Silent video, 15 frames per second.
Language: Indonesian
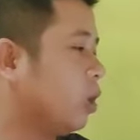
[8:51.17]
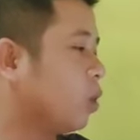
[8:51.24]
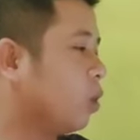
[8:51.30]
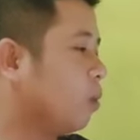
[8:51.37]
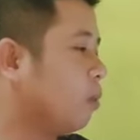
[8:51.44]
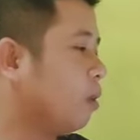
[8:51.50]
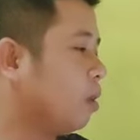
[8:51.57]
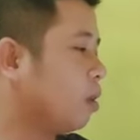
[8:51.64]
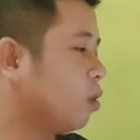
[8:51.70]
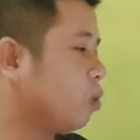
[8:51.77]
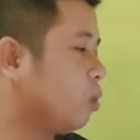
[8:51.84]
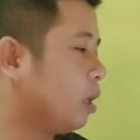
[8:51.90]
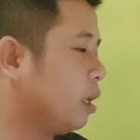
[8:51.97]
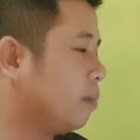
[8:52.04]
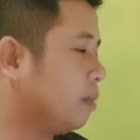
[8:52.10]
nomor
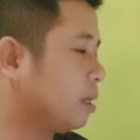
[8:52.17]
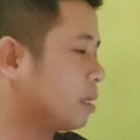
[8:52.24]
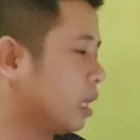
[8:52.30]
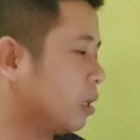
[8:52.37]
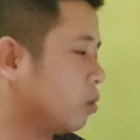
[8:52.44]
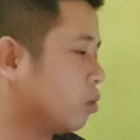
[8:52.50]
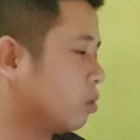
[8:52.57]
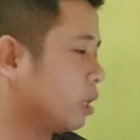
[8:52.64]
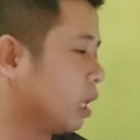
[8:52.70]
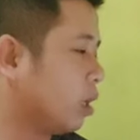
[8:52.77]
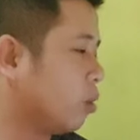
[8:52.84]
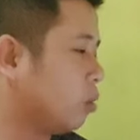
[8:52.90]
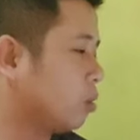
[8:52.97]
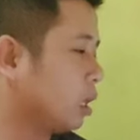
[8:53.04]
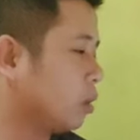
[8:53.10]
251
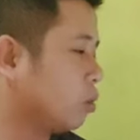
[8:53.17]
tahun